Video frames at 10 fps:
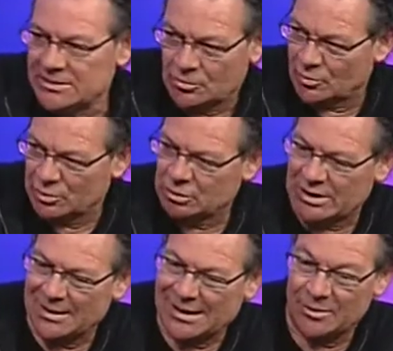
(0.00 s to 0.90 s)
y es como
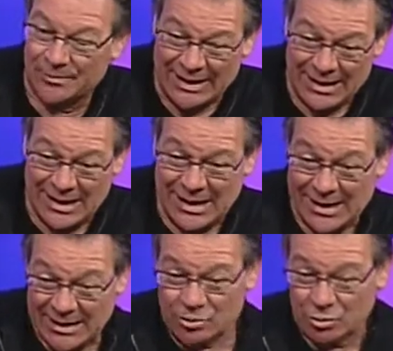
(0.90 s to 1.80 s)
hemos trabajado.
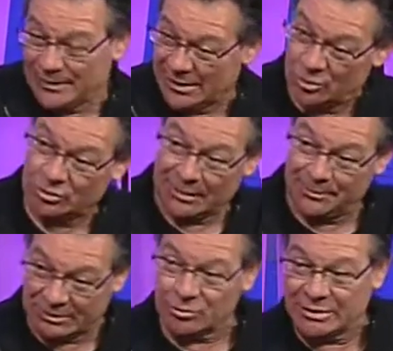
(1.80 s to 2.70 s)
Esto en los
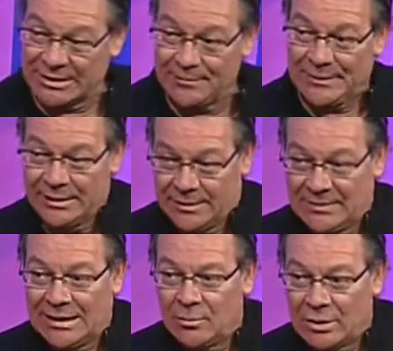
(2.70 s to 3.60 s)
aspectos
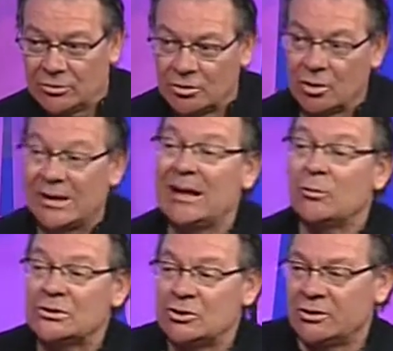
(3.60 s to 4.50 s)
de laboratorio. En
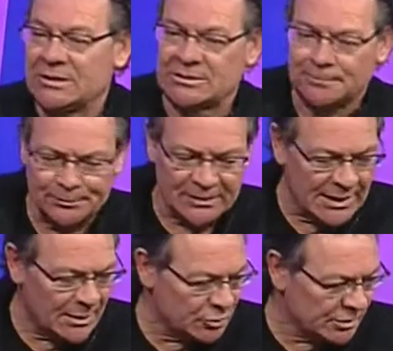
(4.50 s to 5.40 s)
las cuestiones,
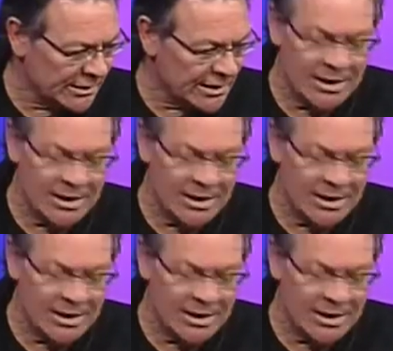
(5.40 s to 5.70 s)
digamos,